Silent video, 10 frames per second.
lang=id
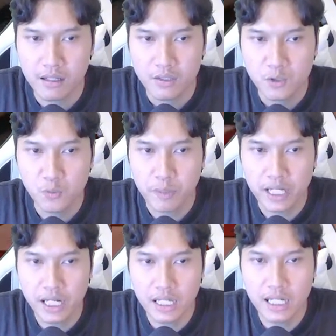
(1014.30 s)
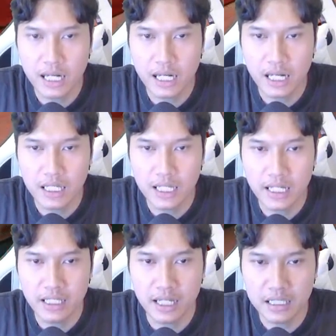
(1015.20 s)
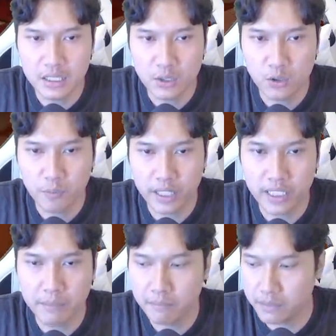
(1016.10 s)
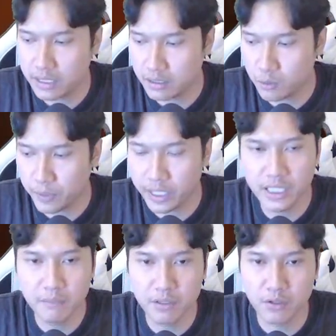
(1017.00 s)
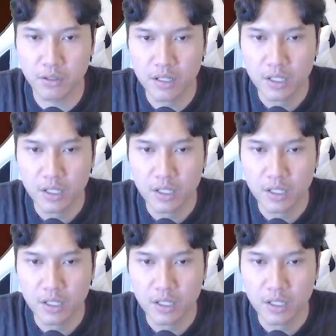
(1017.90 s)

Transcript: supaya nggak nggak ini guys supaya diem supaya diem gitu loh